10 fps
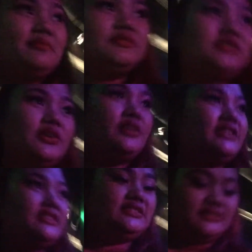I'm
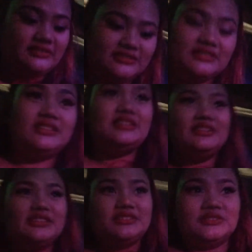
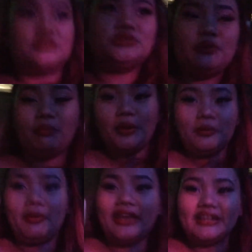sorry. Super
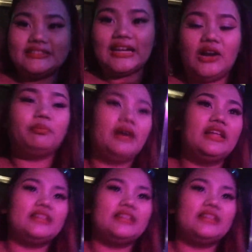many tao pala